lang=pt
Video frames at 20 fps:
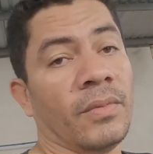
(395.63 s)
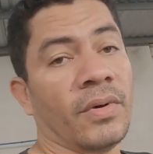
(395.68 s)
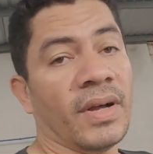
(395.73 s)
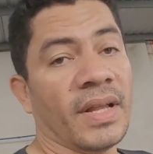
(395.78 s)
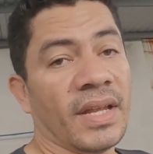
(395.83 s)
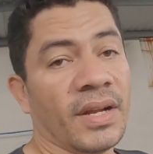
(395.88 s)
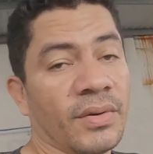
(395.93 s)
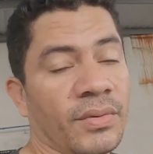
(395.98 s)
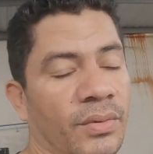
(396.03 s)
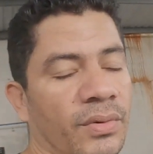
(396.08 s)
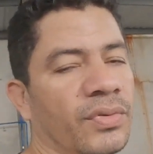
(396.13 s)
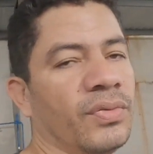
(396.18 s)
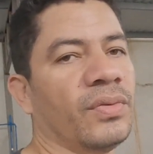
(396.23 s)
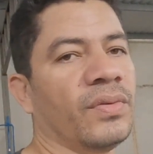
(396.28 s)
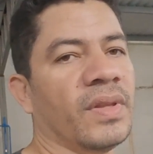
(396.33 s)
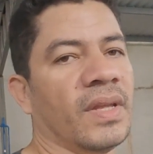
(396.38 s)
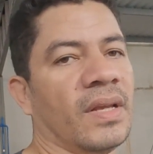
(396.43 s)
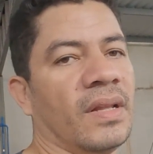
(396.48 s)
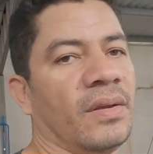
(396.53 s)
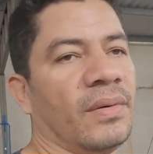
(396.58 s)
Bom, galera,
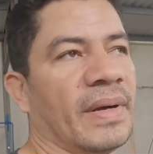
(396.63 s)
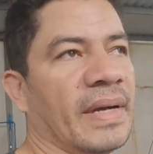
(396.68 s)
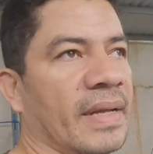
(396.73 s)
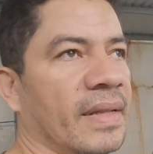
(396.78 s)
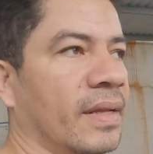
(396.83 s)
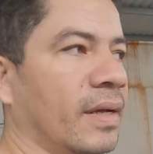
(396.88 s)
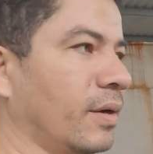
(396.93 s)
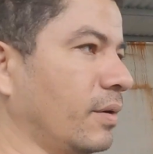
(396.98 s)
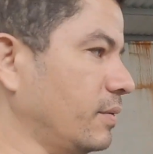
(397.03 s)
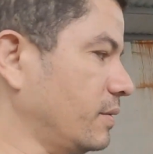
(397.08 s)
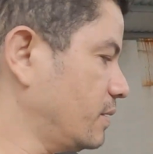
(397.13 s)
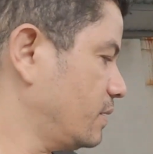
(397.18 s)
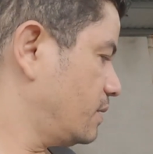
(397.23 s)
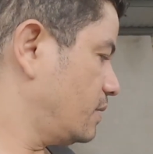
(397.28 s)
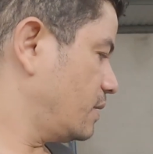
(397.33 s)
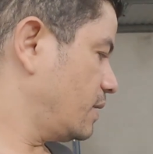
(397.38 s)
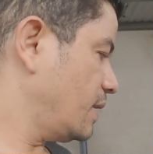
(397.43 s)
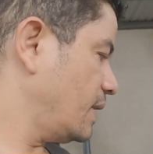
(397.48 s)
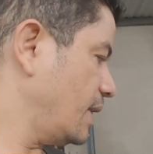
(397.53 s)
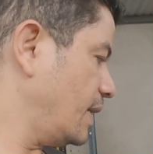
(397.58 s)
consultei ali o Arnaldo.
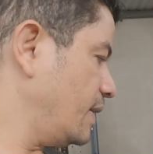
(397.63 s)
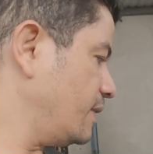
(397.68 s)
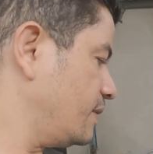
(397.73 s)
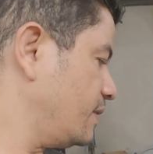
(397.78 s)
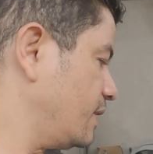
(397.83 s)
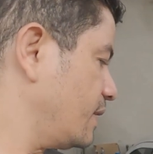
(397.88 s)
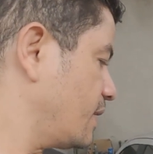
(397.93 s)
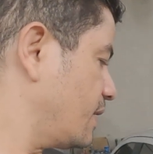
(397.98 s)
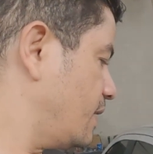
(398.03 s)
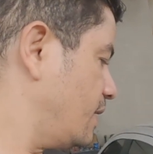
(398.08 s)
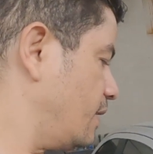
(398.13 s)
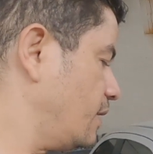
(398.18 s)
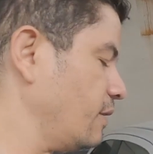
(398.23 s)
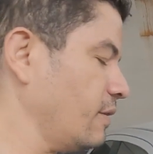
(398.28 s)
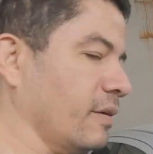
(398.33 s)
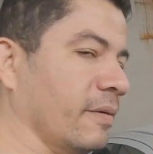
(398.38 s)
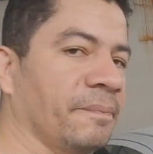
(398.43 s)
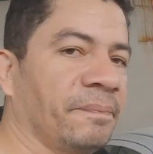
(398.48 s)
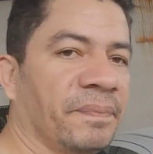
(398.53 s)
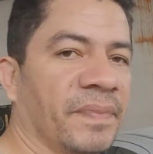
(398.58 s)
Esse
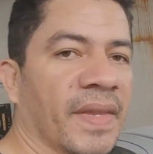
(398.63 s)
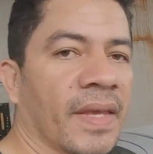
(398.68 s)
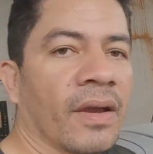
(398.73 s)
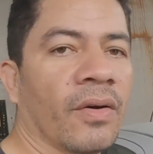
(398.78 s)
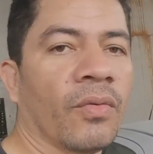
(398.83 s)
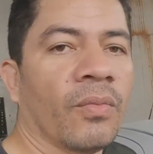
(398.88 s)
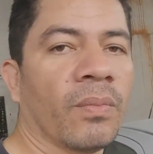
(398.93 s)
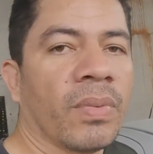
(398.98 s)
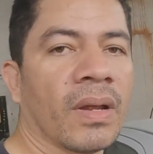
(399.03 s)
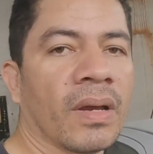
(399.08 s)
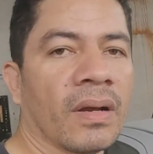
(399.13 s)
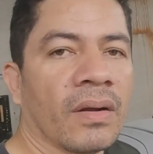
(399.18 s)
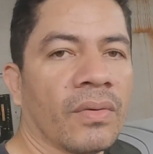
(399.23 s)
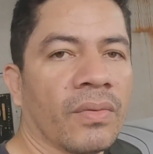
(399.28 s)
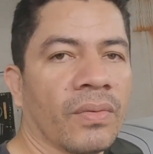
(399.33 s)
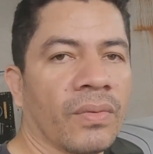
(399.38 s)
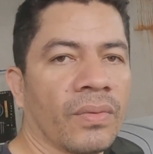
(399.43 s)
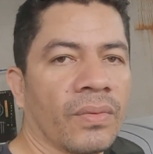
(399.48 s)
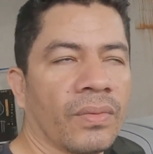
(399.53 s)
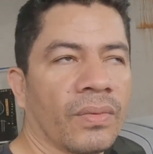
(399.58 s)
aqui ó, é o
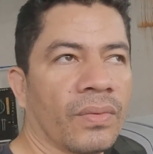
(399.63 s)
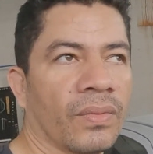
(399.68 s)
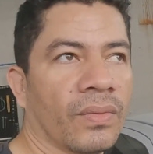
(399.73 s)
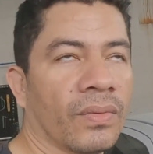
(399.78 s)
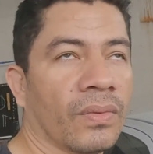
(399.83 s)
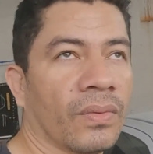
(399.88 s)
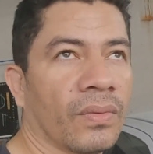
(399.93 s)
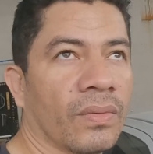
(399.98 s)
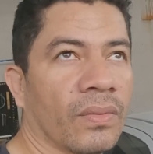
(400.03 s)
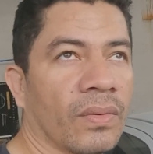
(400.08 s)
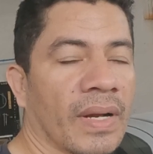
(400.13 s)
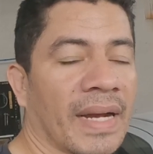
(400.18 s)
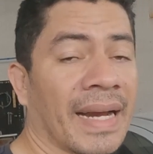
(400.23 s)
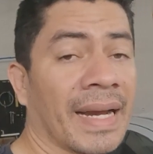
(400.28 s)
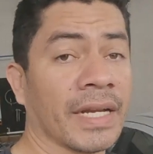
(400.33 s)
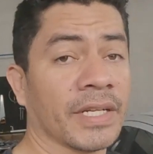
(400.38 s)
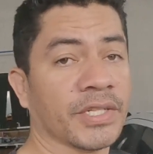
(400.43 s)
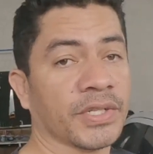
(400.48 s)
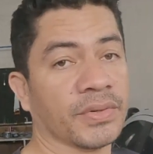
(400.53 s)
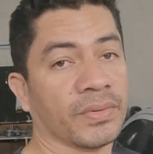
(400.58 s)
branco
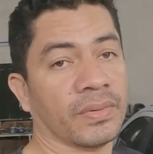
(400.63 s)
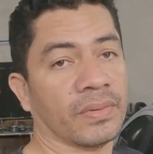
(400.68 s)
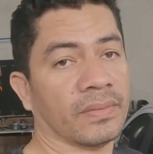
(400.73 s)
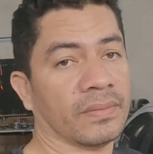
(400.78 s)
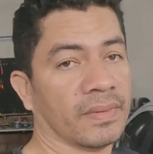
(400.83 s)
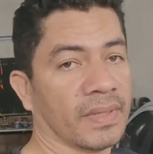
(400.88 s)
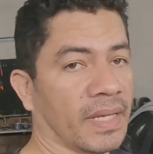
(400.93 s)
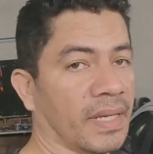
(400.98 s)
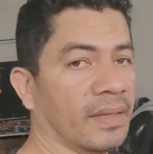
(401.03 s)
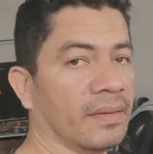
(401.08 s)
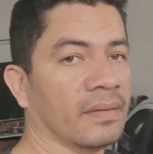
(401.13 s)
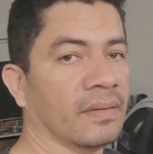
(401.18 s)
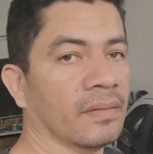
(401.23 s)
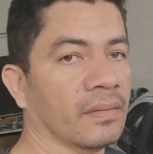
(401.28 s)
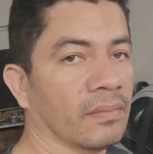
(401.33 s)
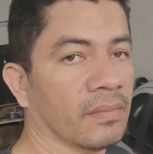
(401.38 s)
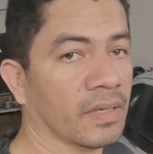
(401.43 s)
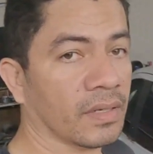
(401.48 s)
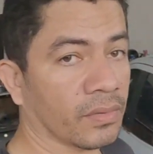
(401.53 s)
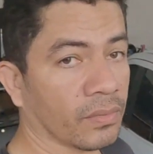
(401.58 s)
ártico, né?
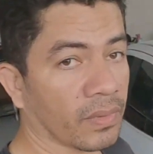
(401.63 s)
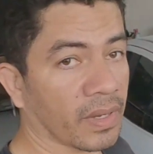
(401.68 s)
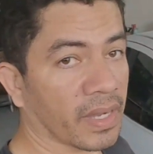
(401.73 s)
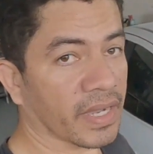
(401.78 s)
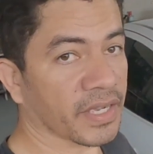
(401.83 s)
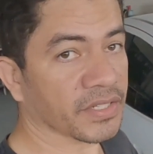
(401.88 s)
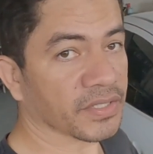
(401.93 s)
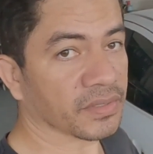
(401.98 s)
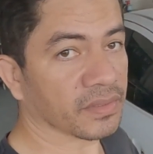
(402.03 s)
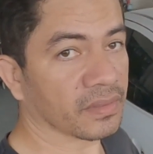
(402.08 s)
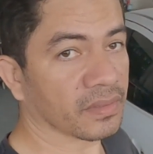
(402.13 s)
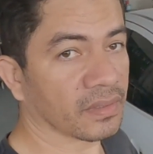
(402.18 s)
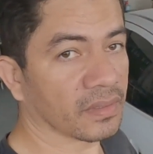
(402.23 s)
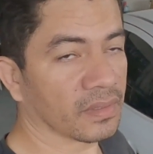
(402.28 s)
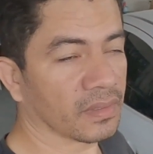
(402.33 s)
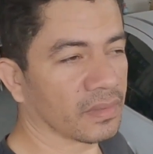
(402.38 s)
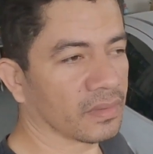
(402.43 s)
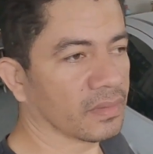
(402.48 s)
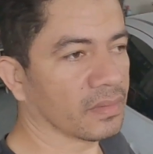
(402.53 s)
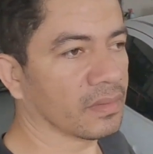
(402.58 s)
Branco ártico.
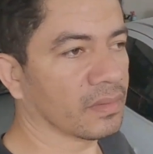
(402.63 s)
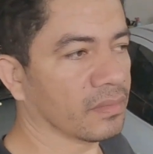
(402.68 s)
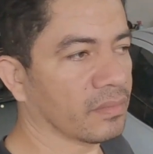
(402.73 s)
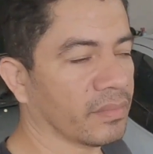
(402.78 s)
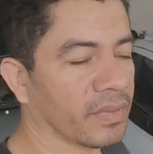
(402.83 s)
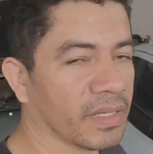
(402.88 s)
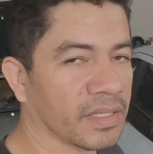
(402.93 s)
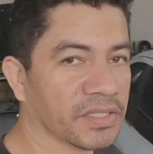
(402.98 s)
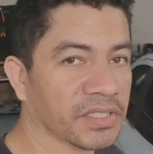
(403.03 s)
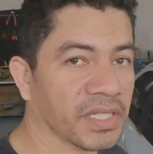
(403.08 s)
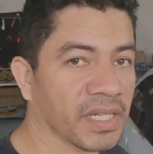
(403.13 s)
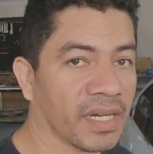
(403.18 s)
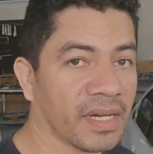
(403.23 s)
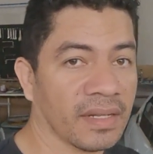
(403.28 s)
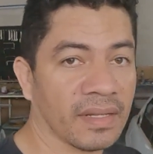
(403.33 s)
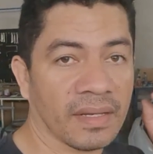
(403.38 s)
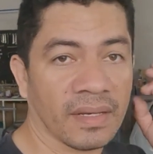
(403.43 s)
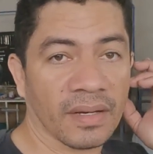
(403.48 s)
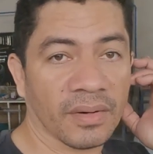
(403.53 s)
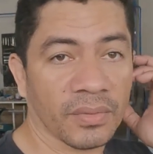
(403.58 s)
Branco
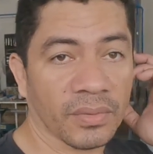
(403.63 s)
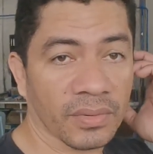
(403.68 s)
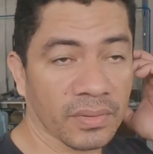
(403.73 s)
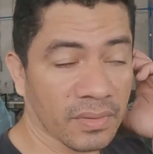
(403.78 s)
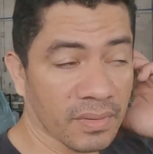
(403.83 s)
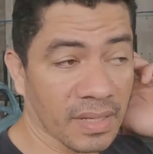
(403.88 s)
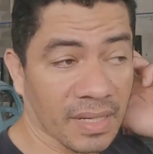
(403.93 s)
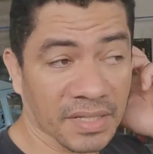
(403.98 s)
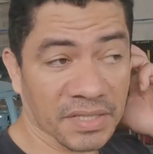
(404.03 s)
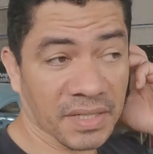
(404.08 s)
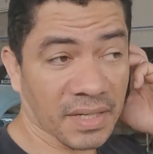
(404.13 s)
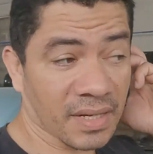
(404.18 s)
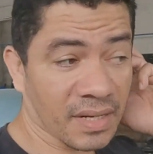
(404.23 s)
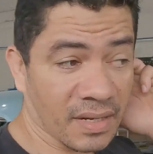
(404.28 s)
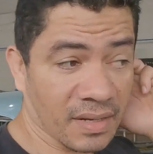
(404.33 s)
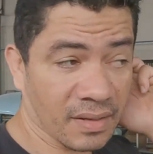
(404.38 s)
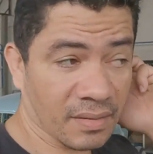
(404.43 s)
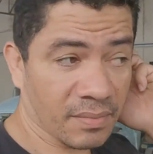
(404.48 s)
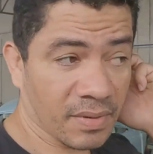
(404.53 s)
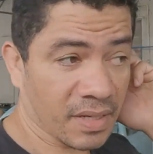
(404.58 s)
geada é outro, tá achando que
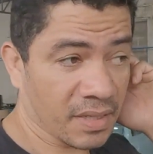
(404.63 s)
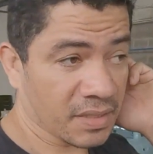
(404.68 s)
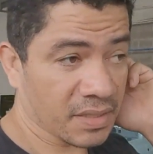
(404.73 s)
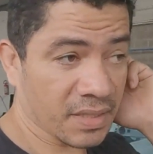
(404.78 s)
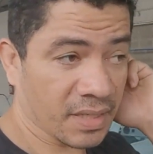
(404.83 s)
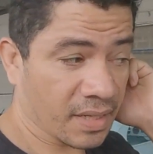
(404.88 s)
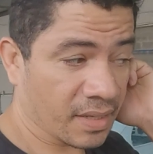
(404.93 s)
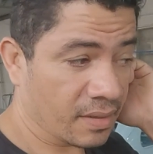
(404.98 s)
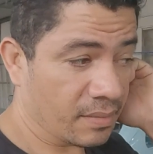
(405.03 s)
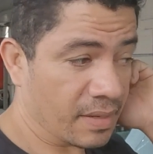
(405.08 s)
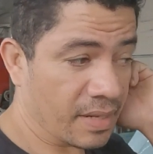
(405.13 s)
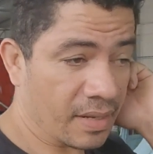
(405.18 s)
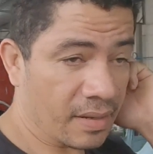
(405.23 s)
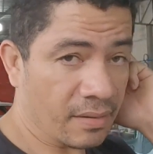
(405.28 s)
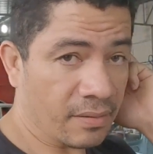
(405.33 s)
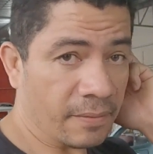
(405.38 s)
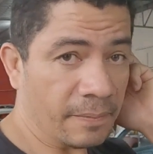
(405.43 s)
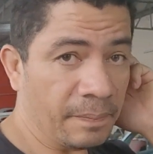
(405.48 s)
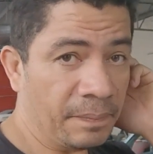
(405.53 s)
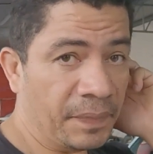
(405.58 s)
era branco geada, mas não
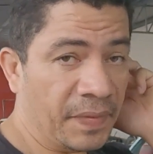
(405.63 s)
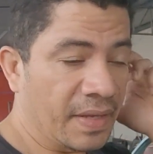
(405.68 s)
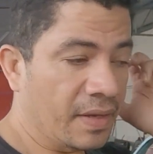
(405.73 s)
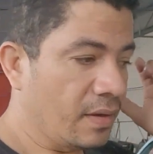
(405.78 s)
é não.